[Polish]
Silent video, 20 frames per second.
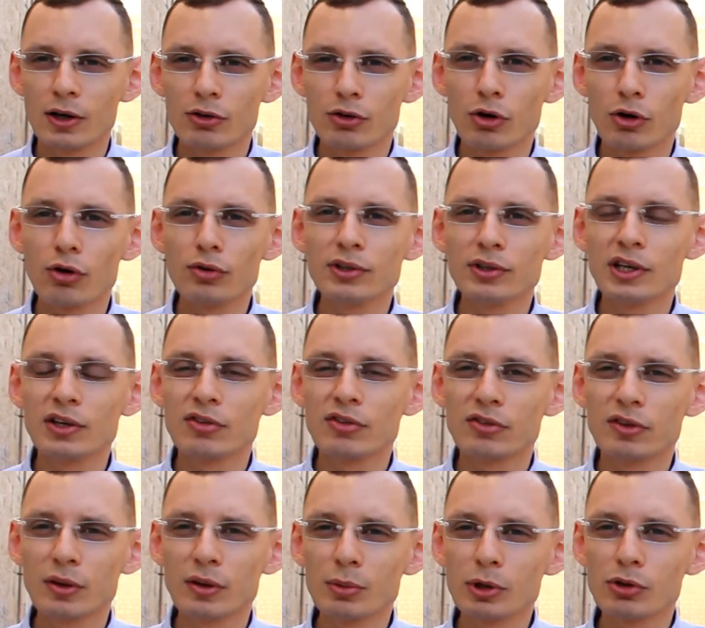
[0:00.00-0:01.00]
To On
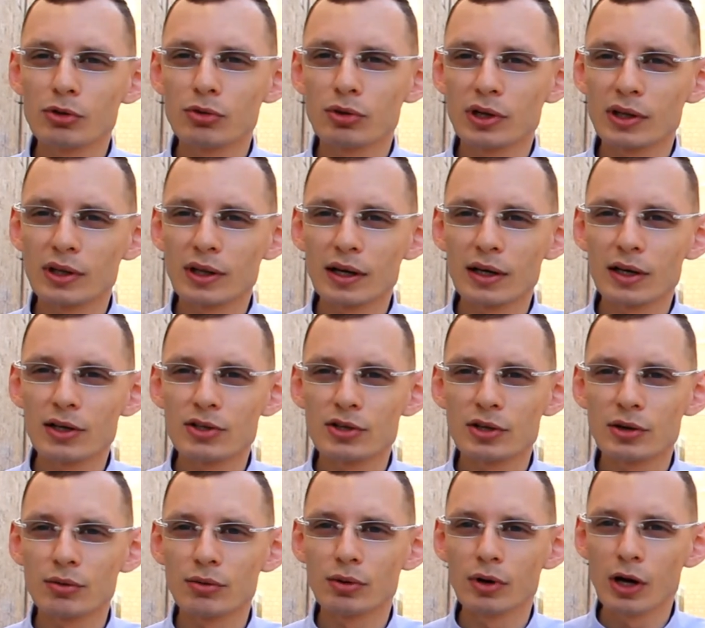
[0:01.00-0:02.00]
jest tym, który daje
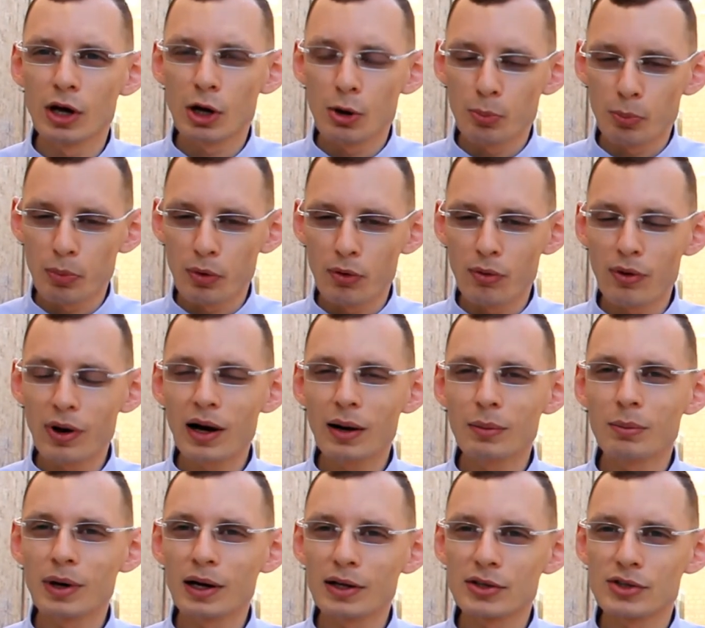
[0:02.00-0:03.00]
się
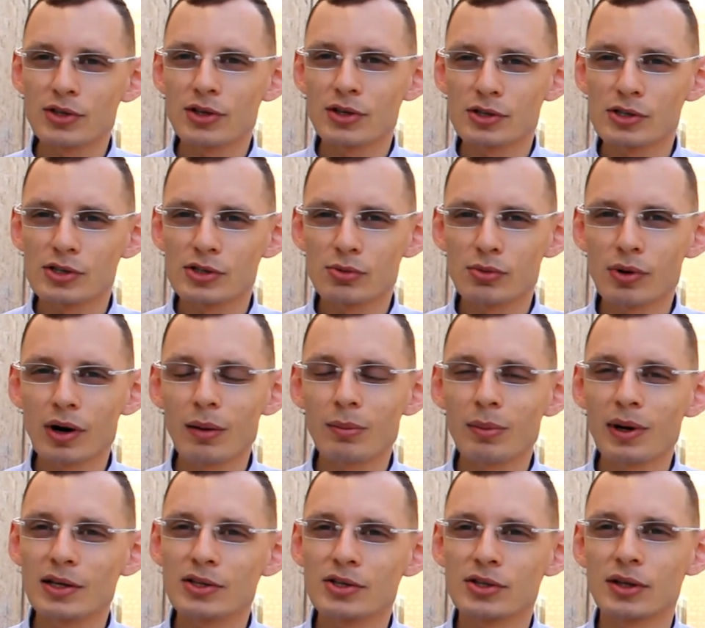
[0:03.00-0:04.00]
połamać,
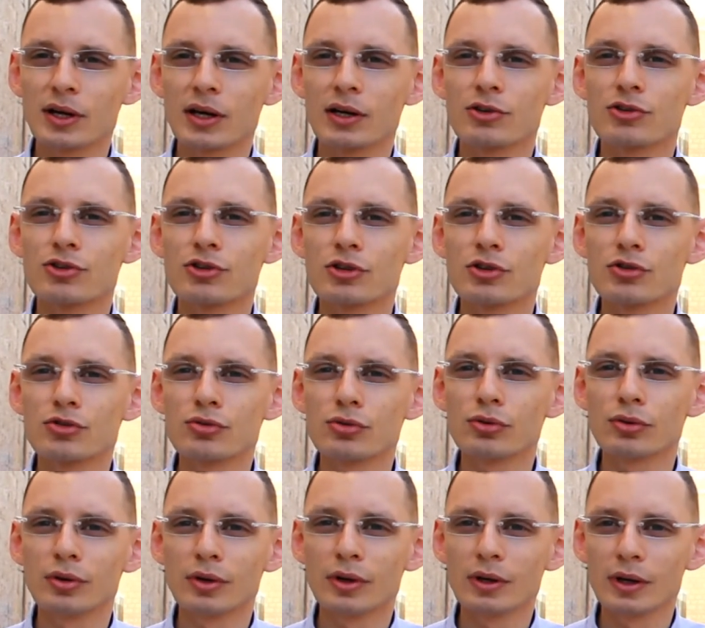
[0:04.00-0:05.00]
złamać na
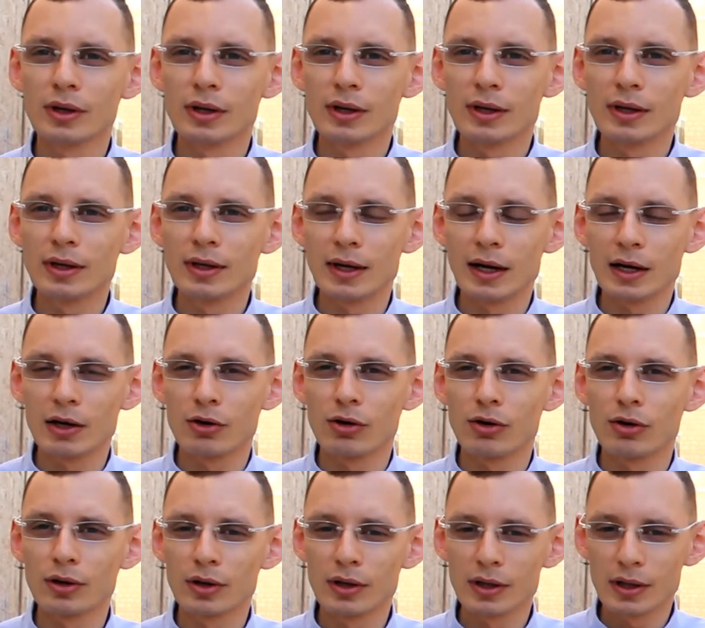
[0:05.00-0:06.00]
krzyżu
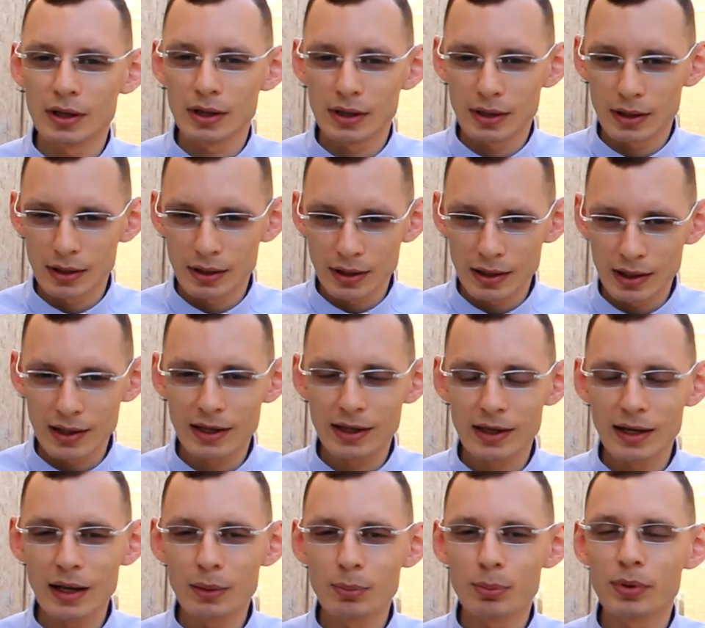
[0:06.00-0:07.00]
jako
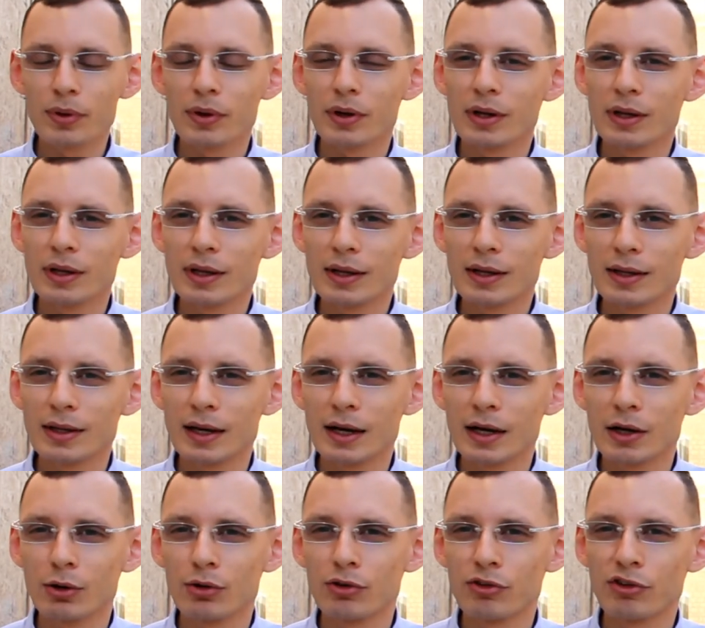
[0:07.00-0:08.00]
chleb,
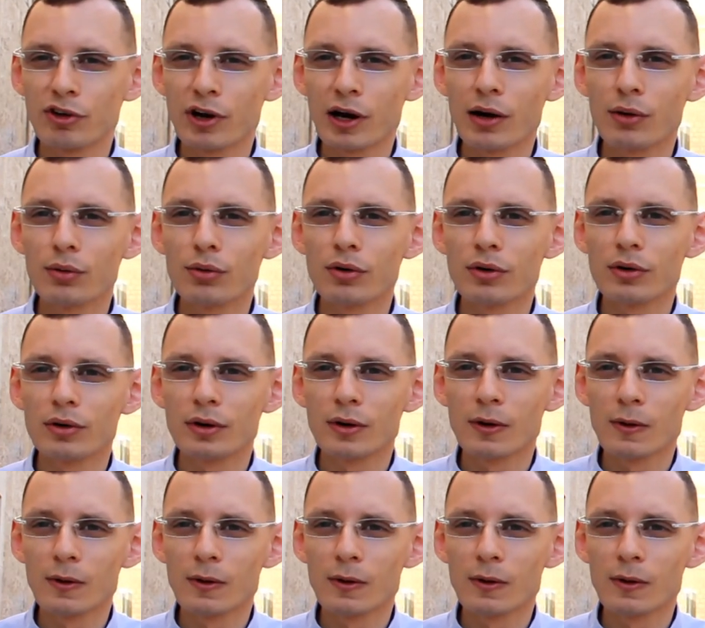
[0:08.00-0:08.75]
jako ciało,